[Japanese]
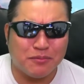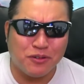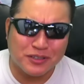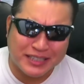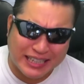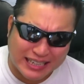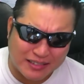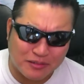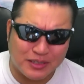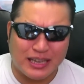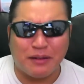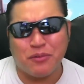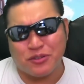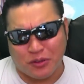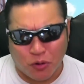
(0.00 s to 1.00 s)
いや、もうた、
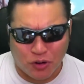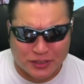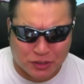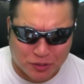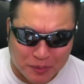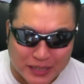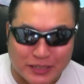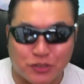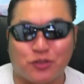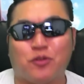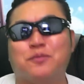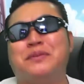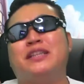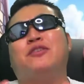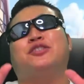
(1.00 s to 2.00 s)
いや、もう、おい、ちょっと待って、
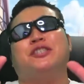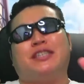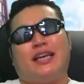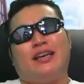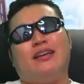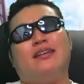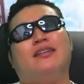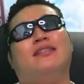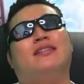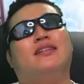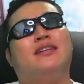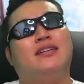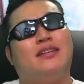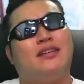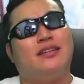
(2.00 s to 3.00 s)
ちょっとみんな着いて。
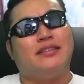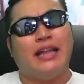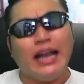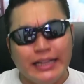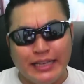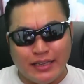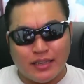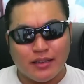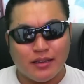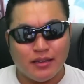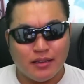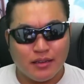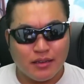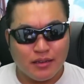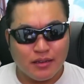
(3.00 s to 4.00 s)
何